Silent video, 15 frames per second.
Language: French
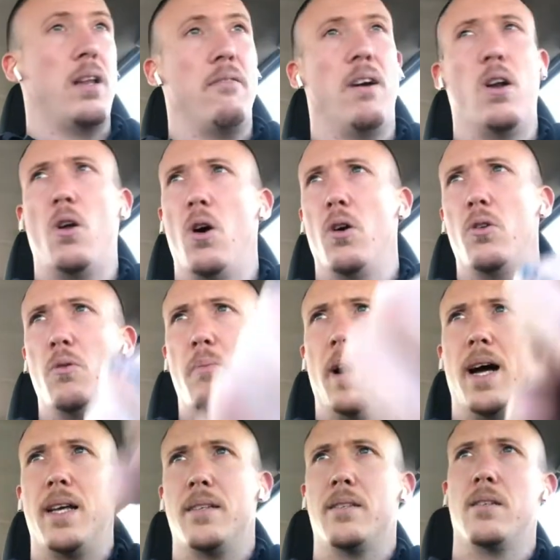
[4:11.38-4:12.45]
les valeurs de
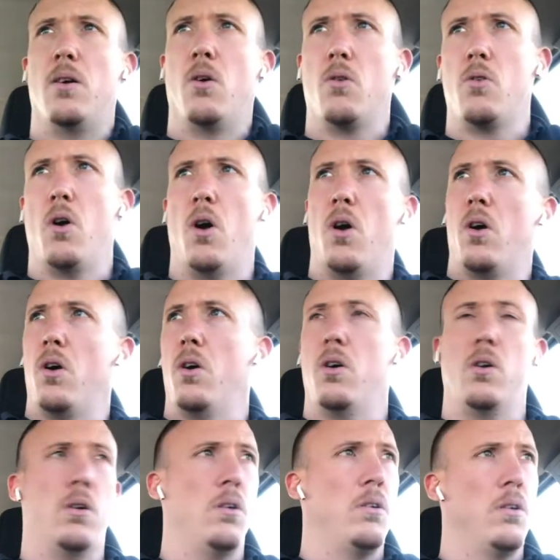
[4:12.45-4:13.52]
base encore
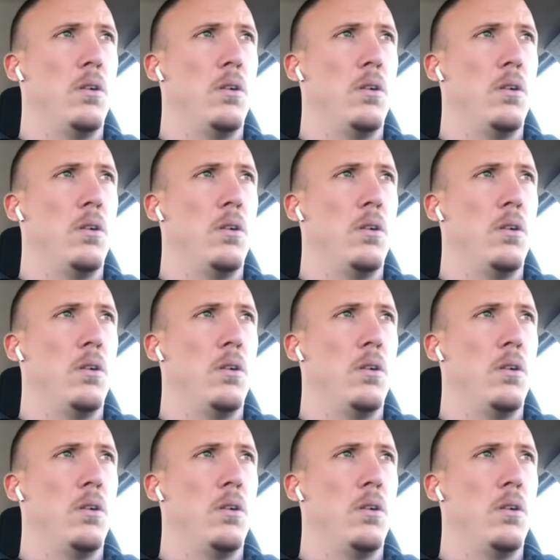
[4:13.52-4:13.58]
euh,